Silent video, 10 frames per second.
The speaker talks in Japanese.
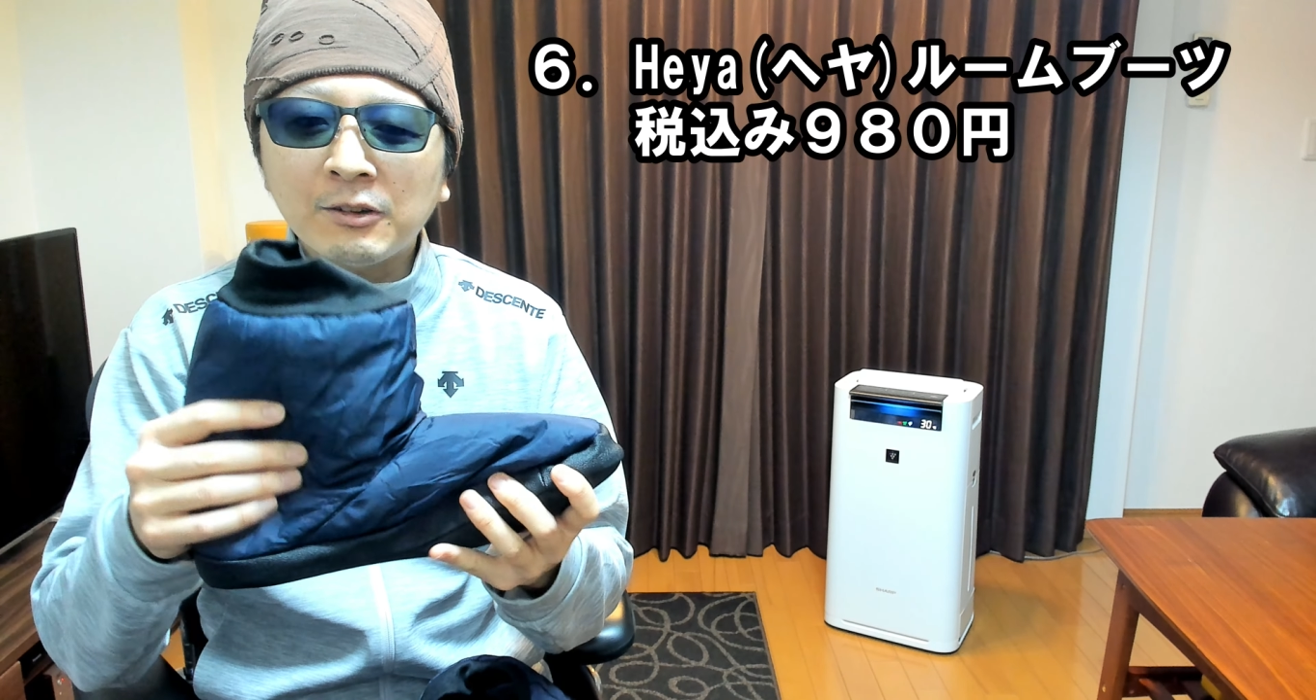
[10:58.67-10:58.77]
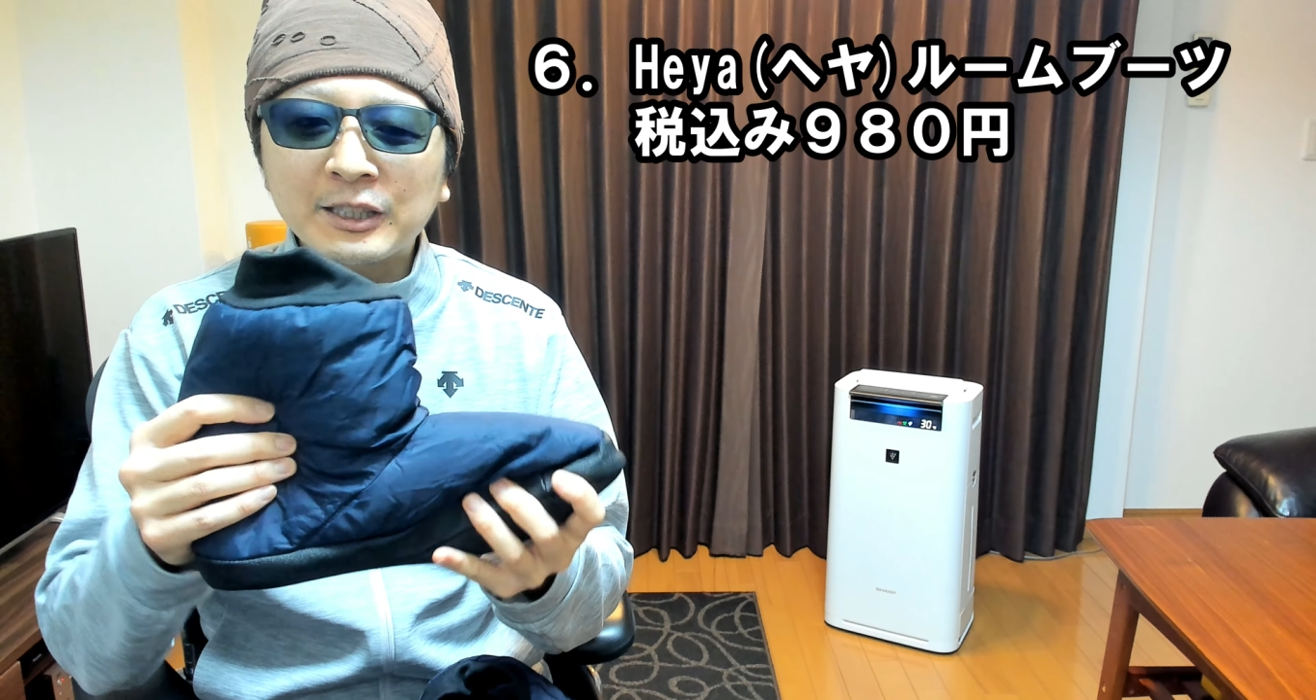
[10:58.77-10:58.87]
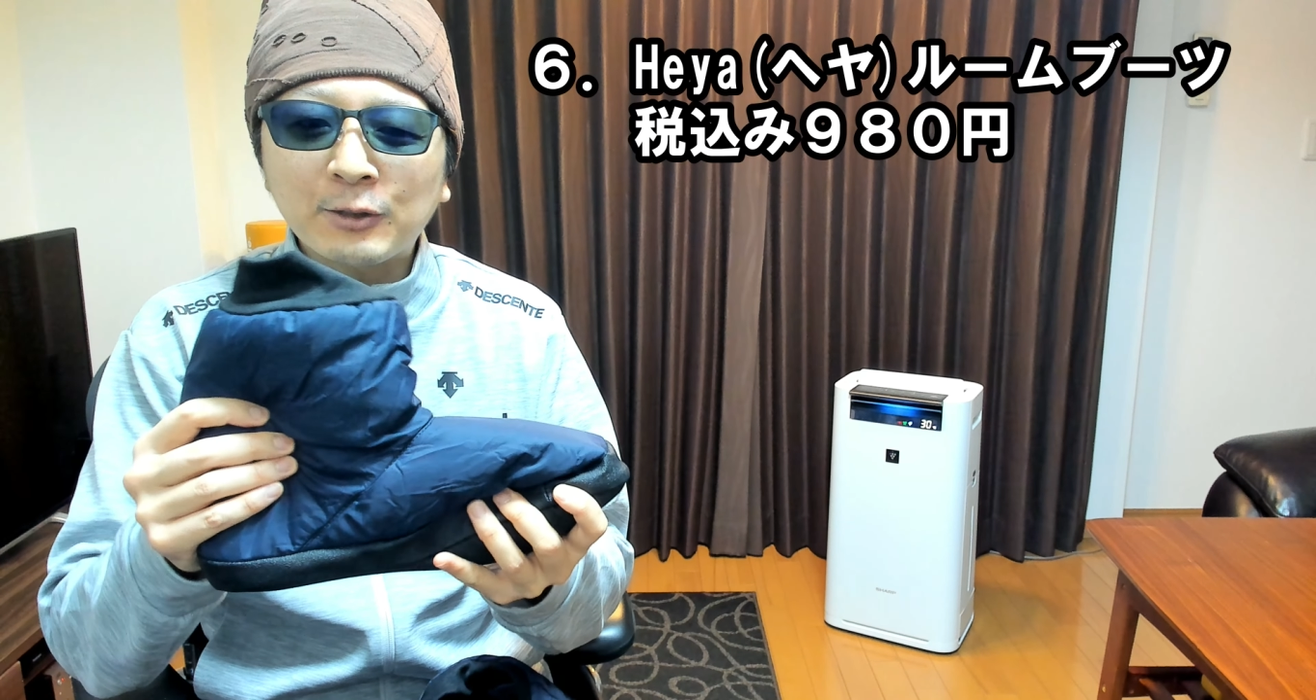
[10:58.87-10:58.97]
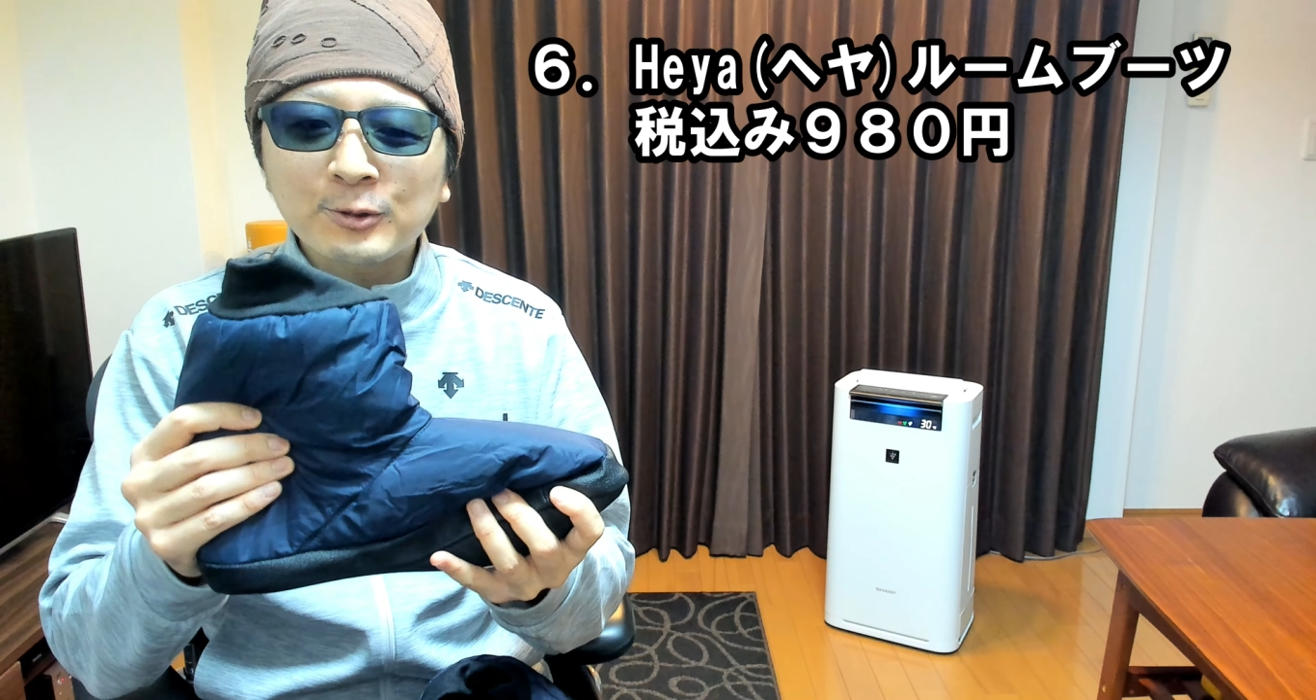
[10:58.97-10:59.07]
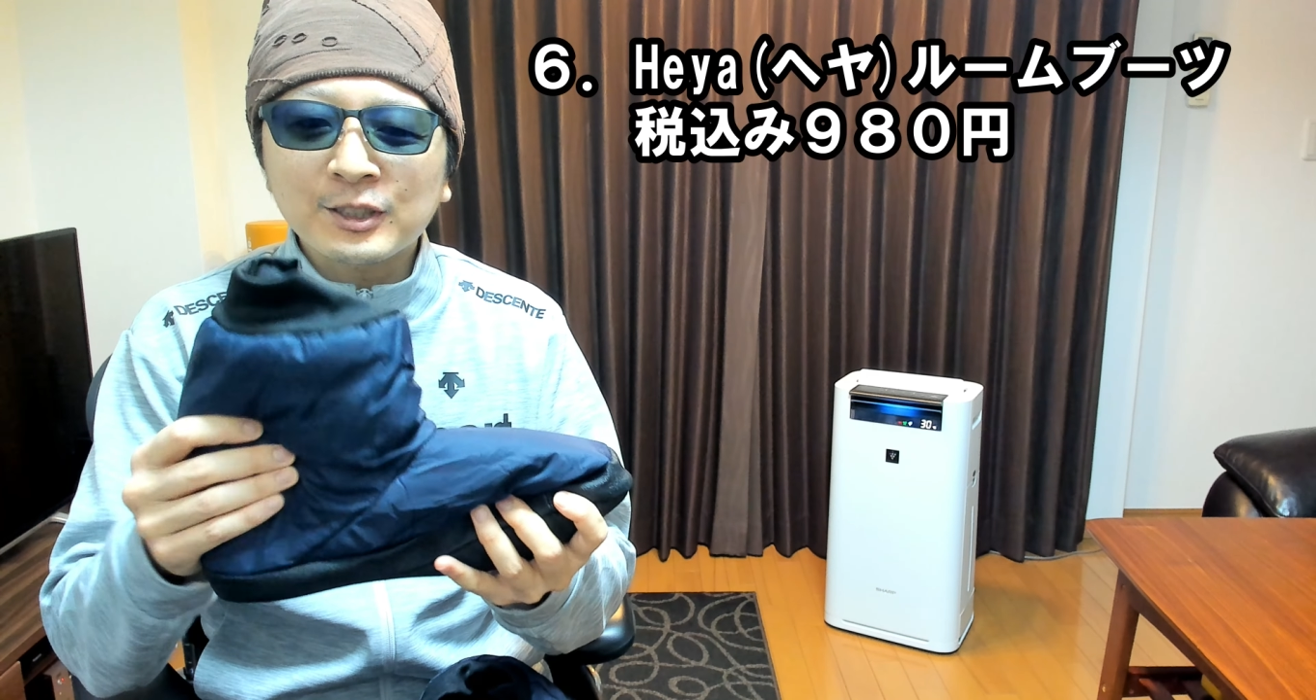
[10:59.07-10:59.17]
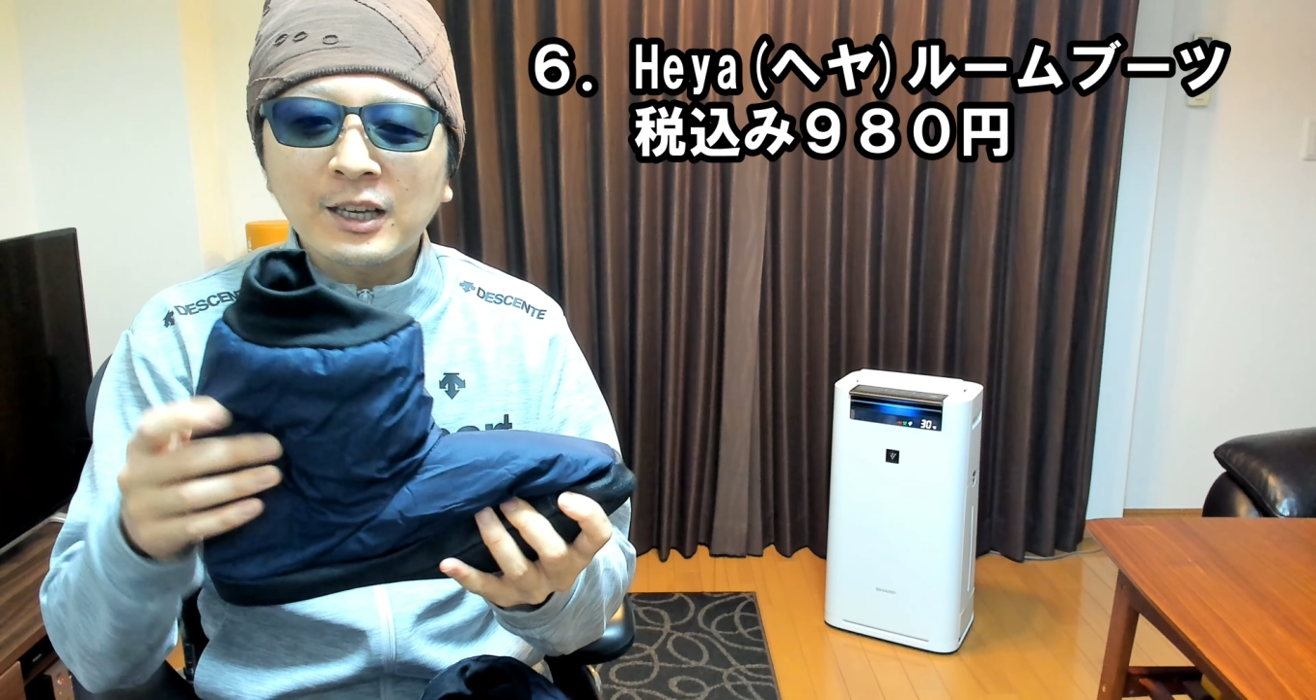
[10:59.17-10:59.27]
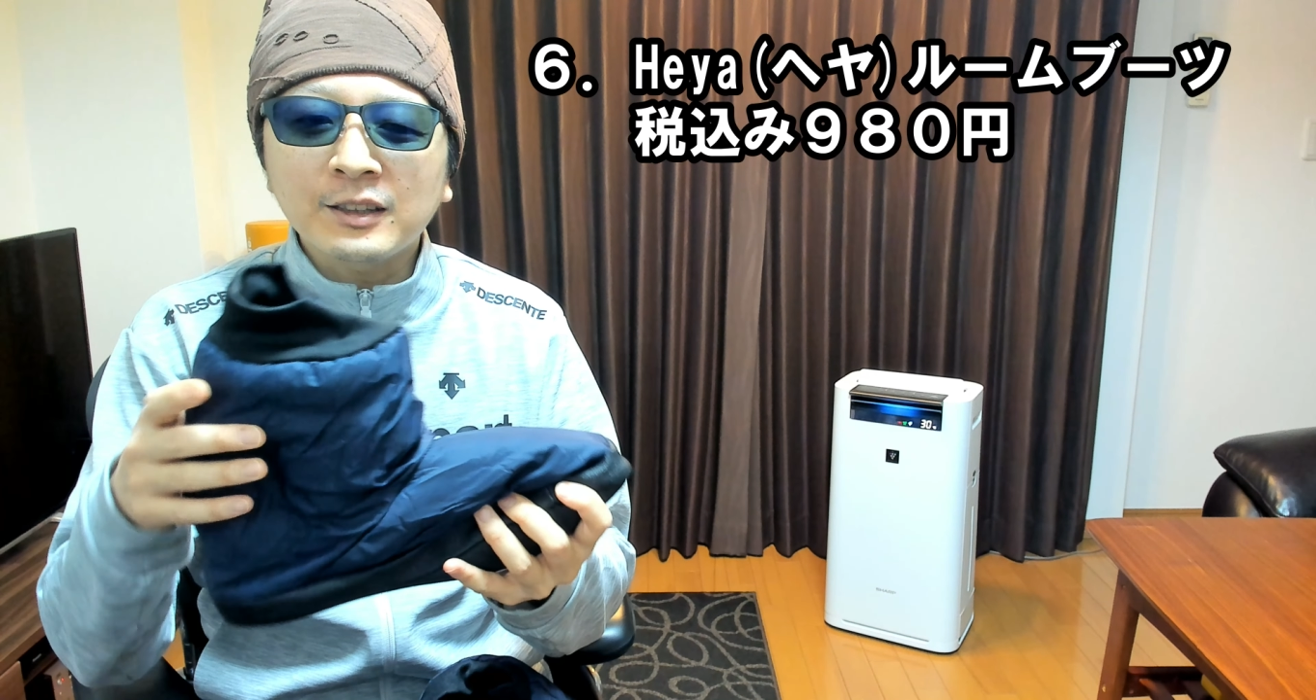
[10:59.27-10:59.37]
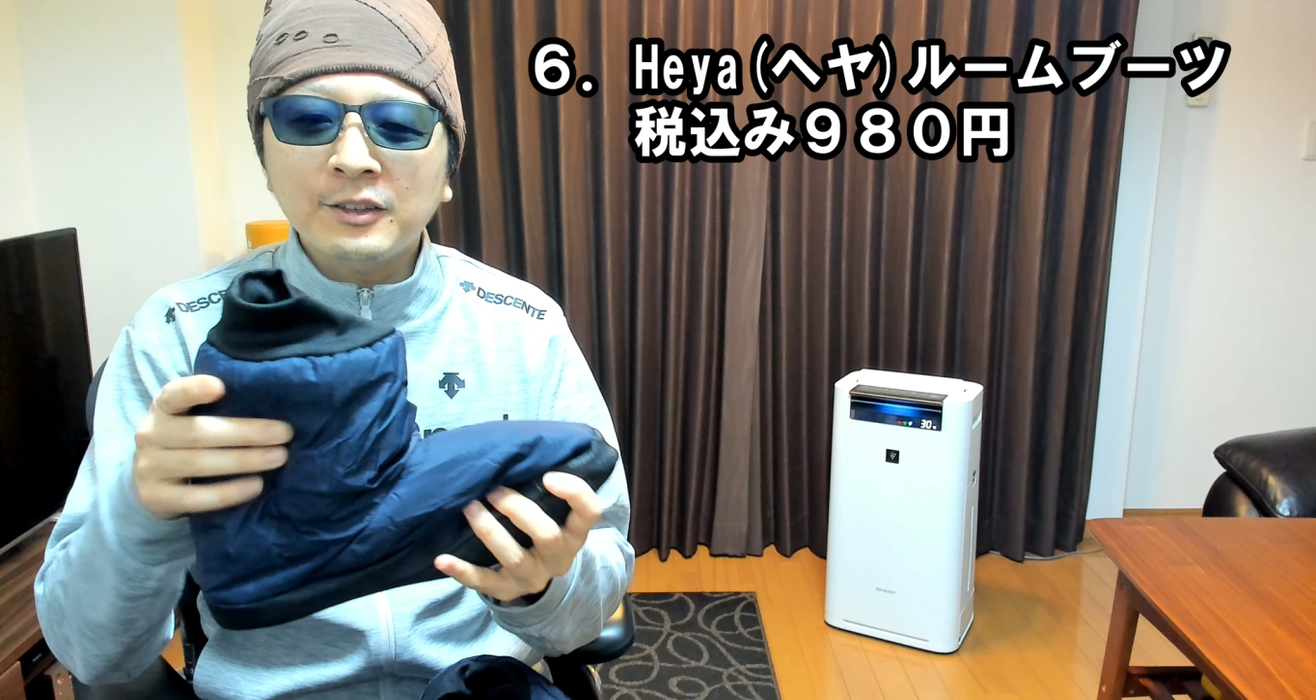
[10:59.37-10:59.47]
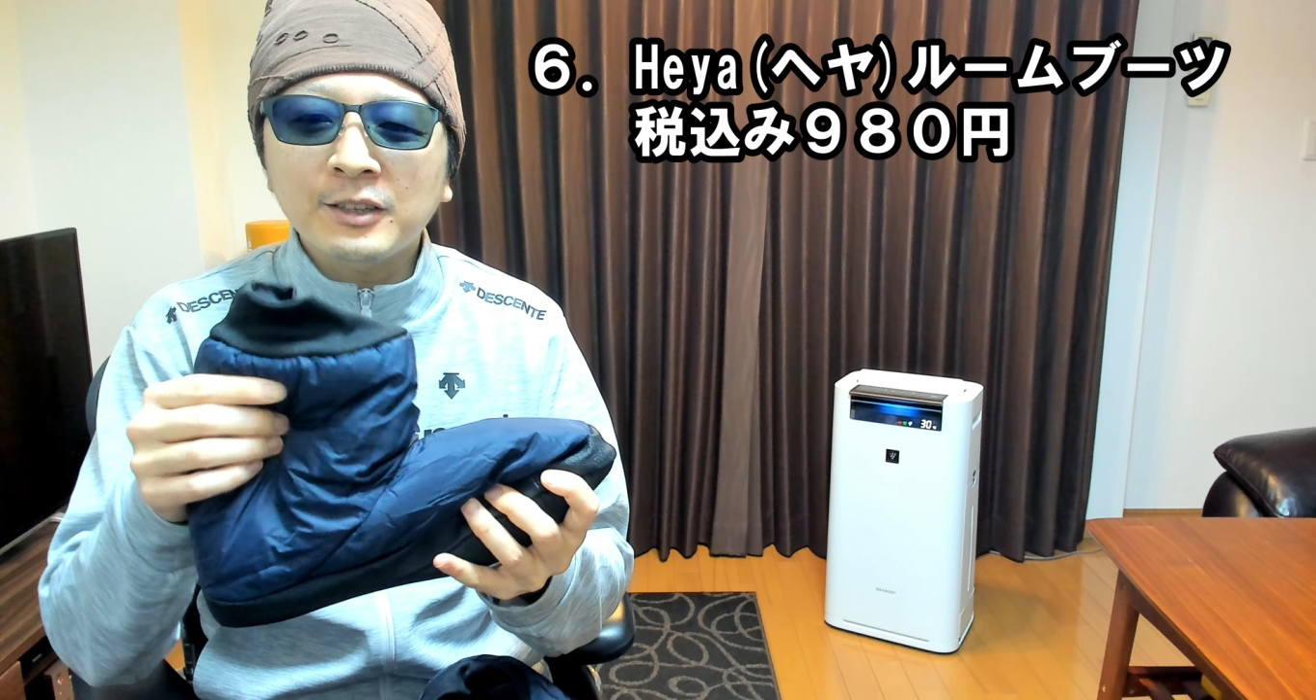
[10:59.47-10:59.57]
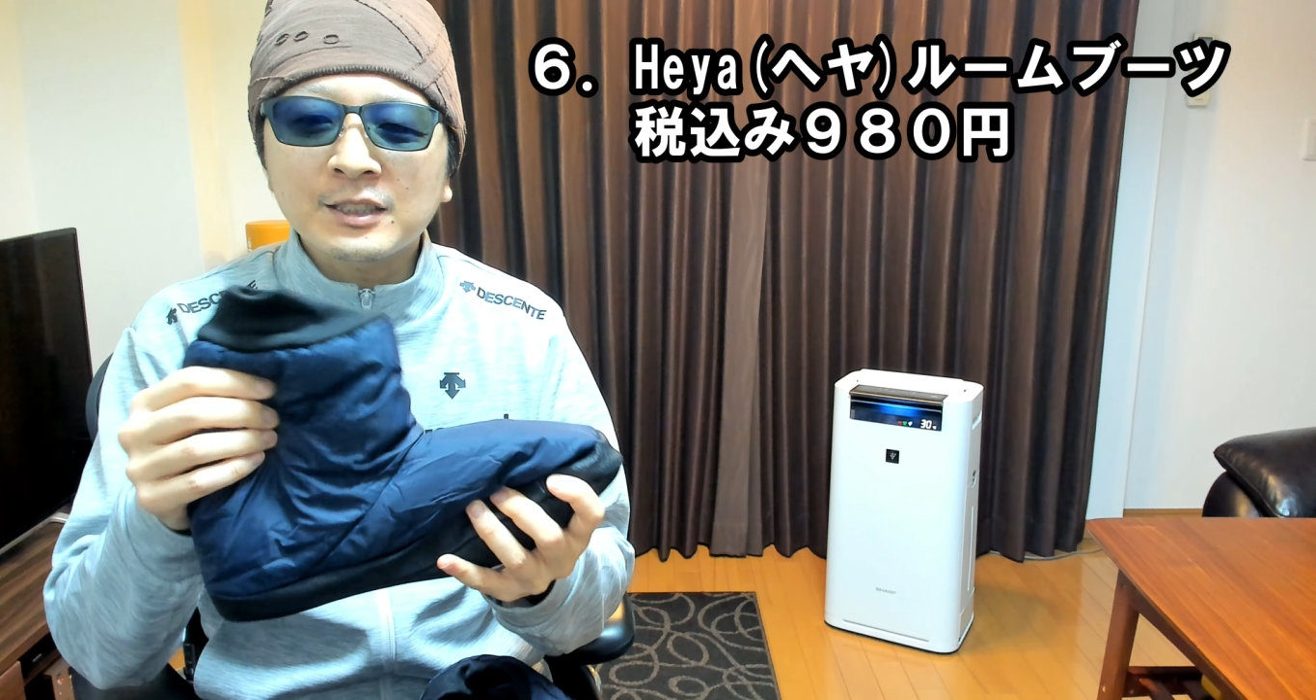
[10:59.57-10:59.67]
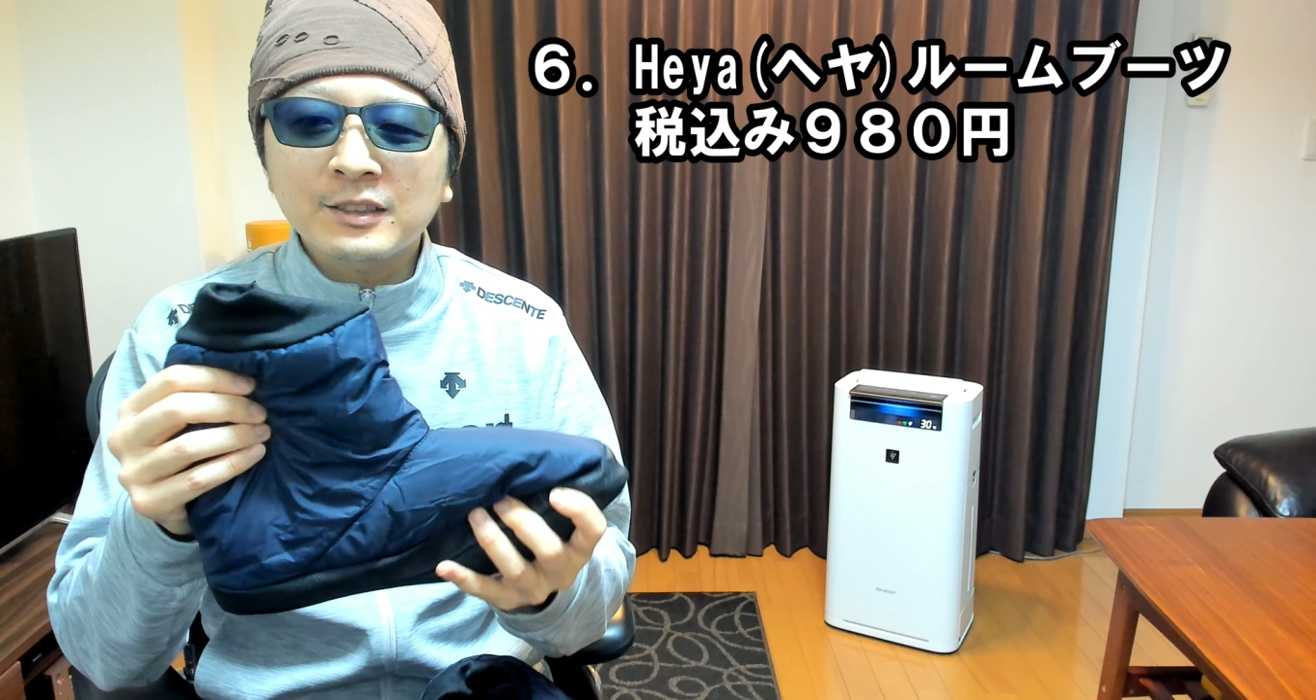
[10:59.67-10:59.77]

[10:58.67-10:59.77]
綿を使ってるら